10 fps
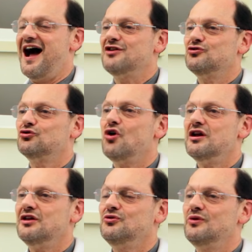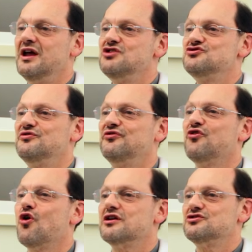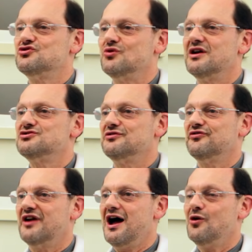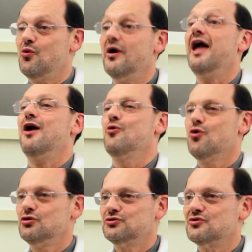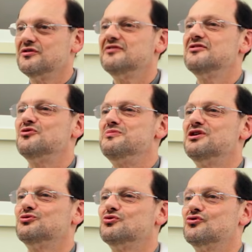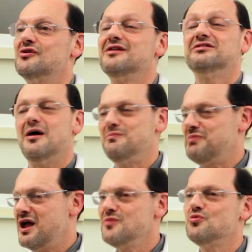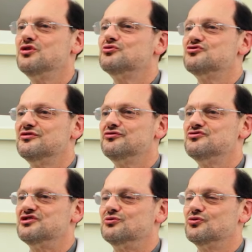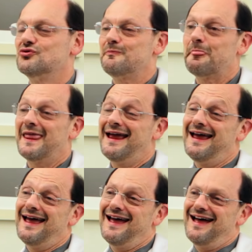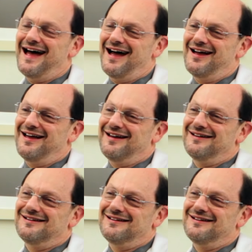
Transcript: a história do leite forte e o leite fraco é outro desses mitos também muito difundidos. É,